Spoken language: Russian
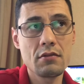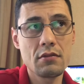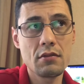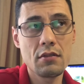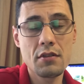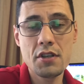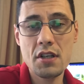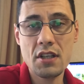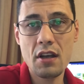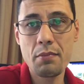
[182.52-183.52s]
э,
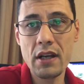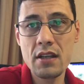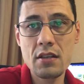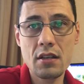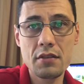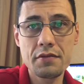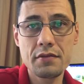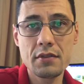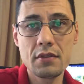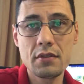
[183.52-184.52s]
чешских
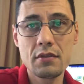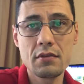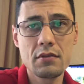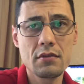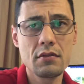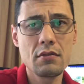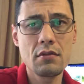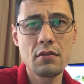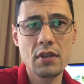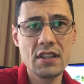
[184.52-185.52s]
политиков
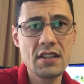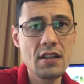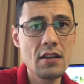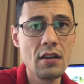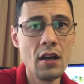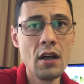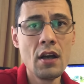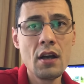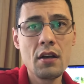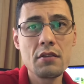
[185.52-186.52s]
о России
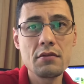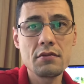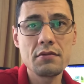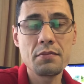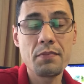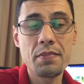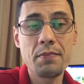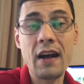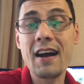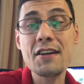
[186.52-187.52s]

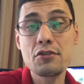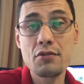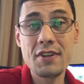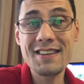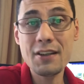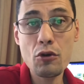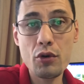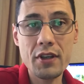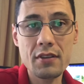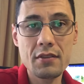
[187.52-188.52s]
пока что не
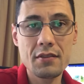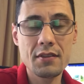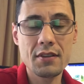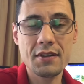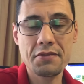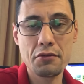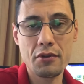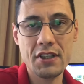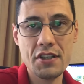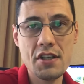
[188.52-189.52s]
находят свое
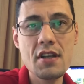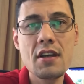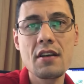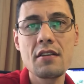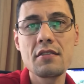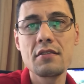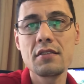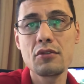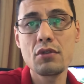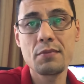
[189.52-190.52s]
отражение
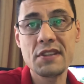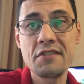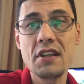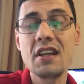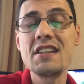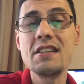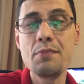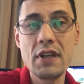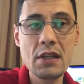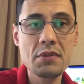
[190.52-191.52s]
на той атмосфере
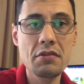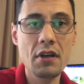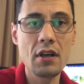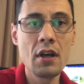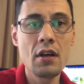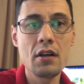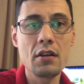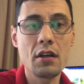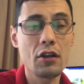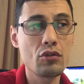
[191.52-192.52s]
гостеприимства,
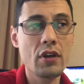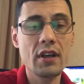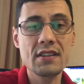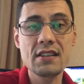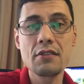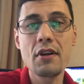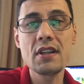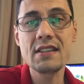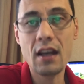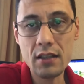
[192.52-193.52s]
которая
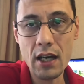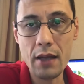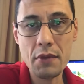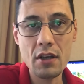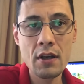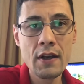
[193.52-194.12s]
создавалась годами.